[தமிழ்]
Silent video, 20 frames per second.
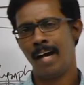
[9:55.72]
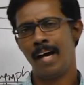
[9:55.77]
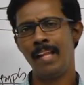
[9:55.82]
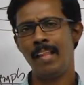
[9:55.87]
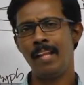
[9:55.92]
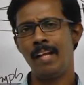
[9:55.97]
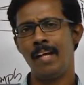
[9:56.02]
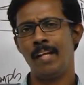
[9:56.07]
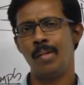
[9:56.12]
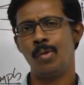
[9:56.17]

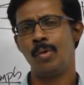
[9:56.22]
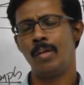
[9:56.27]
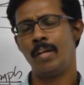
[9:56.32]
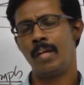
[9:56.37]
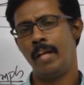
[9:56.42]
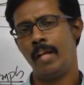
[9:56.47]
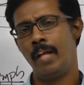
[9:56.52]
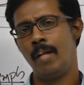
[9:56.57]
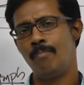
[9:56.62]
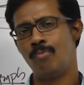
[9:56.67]
அதில் அதோட
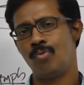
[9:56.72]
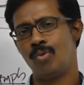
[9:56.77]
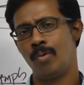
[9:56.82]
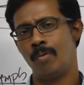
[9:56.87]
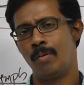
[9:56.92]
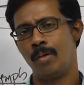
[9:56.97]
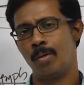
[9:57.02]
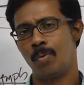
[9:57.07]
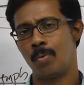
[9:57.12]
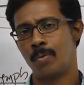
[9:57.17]
நேம்ஸும்
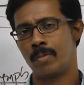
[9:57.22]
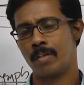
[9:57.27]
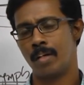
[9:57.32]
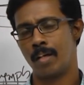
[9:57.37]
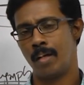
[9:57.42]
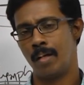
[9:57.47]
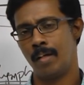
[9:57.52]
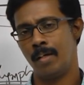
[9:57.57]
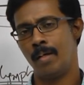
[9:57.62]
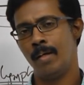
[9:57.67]
அவங்க
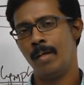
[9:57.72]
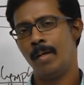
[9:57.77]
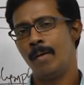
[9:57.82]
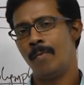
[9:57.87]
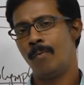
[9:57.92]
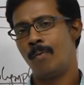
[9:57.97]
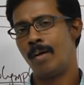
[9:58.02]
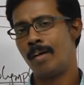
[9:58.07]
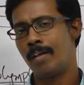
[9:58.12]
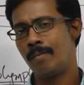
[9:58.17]
கொடுத்துருக்குறாங்க
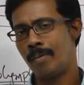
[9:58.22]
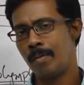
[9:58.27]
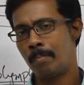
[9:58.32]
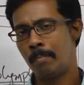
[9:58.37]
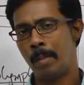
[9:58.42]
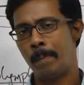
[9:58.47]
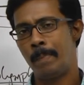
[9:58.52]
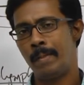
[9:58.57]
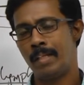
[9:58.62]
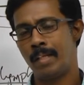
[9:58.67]
வாட் எவர்
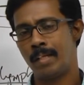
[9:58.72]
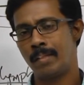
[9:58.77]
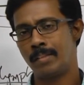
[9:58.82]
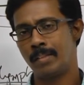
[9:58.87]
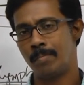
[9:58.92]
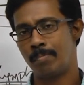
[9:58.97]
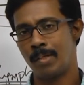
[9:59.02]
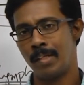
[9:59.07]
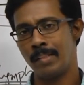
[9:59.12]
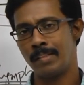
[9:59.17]
மேபி த
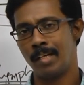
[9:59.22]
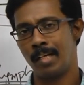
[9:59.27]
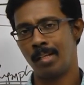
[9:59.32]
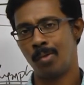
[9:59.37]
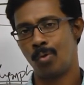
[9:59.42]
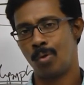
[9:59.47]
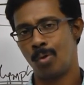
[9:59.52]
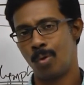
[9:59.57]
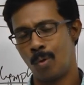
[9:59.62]
ரிசப்டாஸ் அதோட